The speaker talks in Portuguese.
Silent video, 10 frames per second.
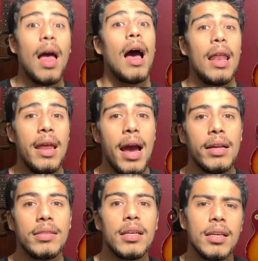
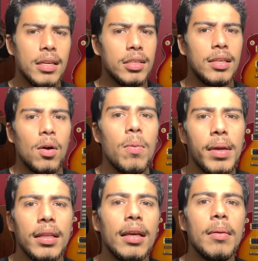Aliás, já
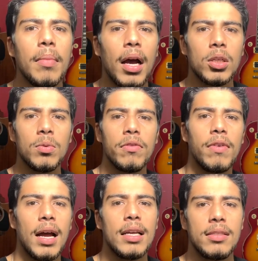comenta aqui embaixo uma
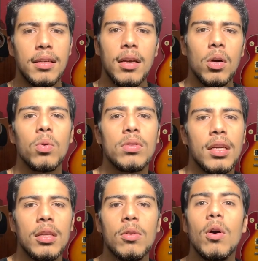frase
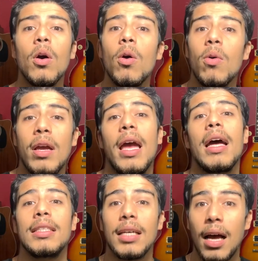usando o
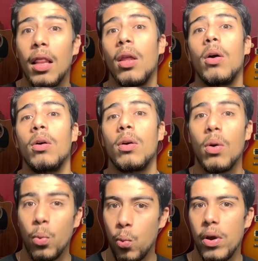get along
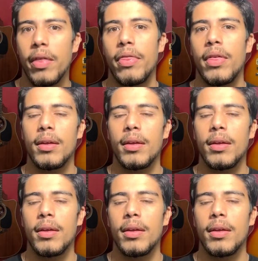with.